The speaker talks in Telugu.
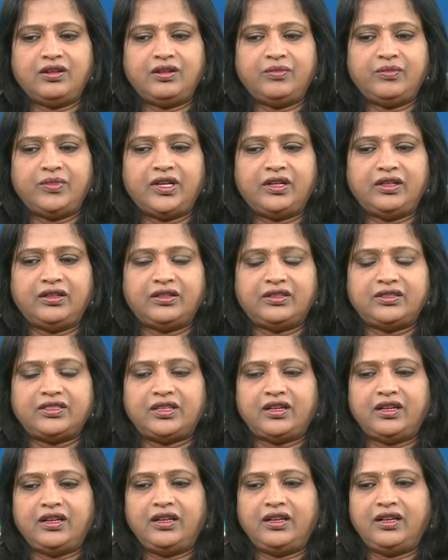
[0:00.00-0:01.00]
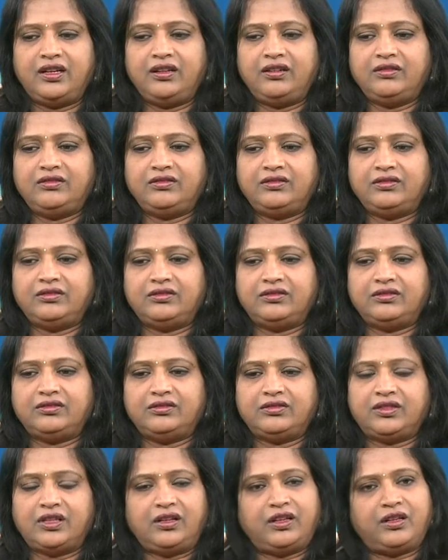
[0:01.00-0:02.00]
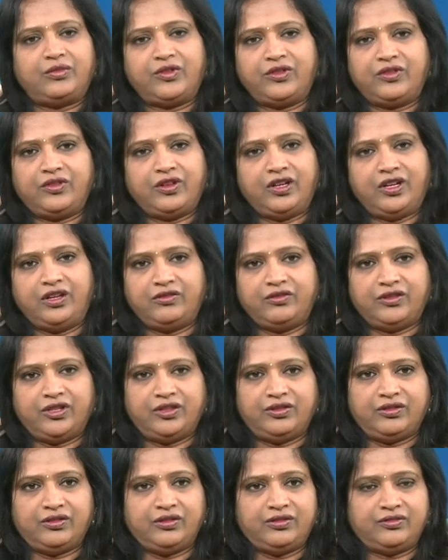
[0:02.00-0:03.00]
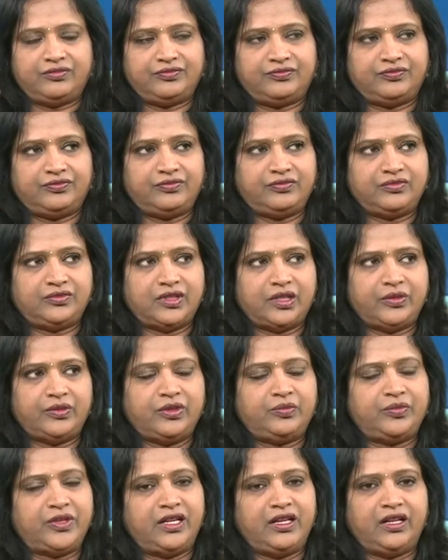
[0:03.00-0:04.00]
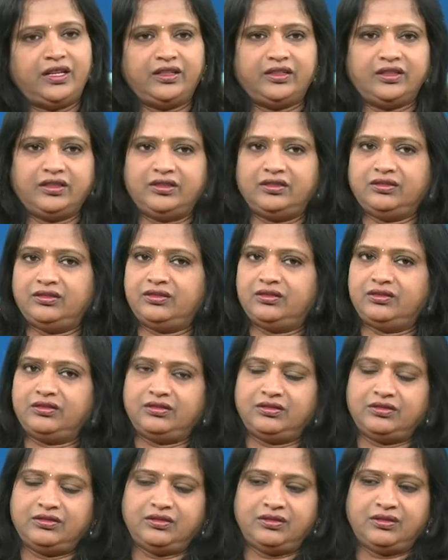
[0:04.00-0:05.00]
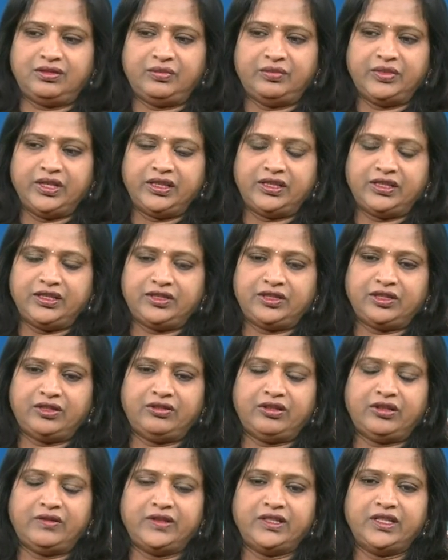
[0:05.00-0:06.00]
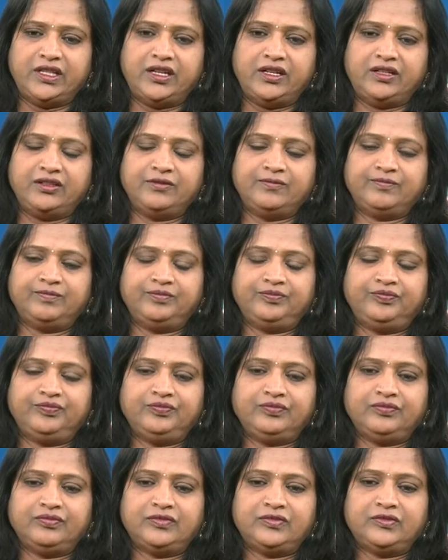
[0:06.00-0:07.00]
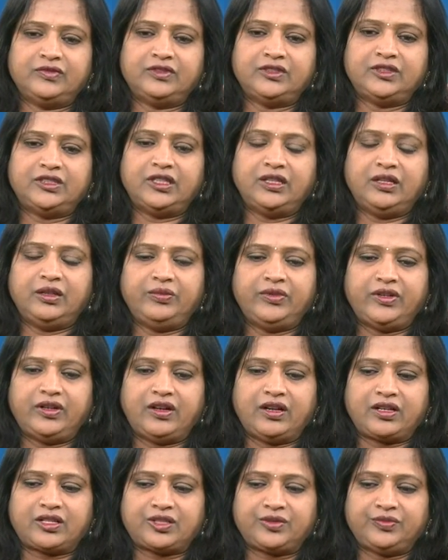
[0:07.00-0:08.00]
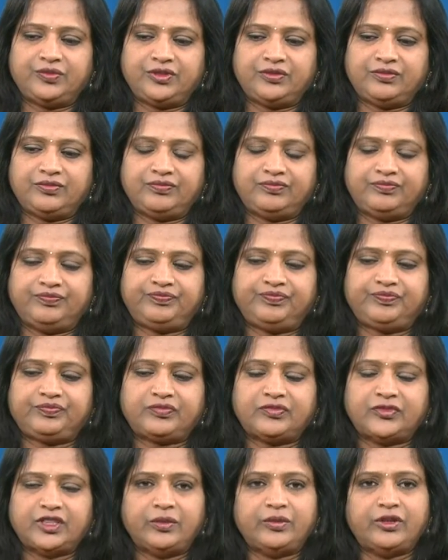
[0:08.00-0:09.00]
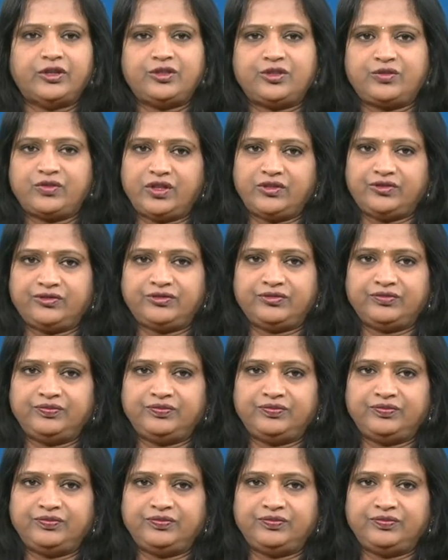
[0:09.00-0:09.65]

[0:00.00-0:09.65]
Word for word: మా చెల్లెళ్ళు వాళ్ళు హన్మకొండలో ఉండేటోళ్ళు ఆమెకు పెళ్ళైంది అబ్బాయికి ఇచ్చారు రవీందర్ అని చెల్లె పేరు లక్ష్మి ఆమె హౌస్ వైఫ్